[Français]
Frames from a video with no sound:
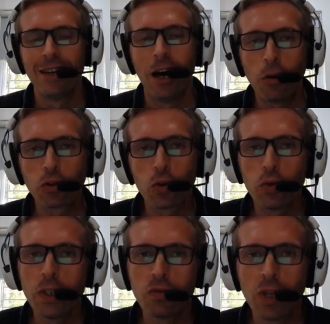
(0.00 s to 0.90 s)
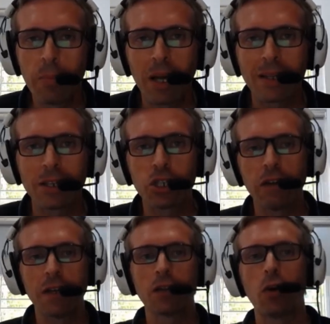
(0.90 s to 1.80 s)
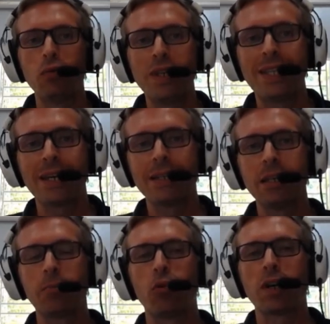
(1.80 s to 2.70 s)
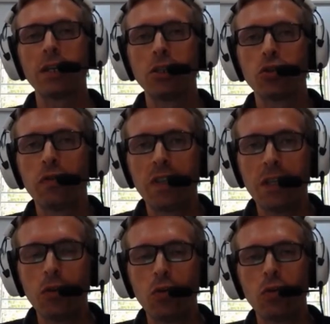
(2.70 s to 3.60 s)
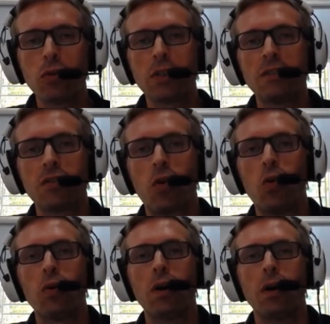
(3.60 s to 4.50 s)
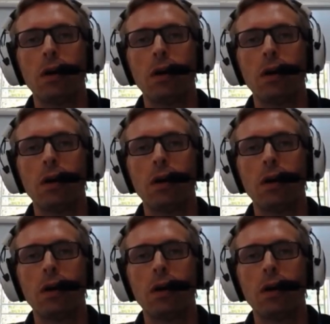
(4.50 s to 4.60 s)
Alors aujourd'hui, je voudrais partager avec toi 8 techniques pour créer des jeux vidéo qui seront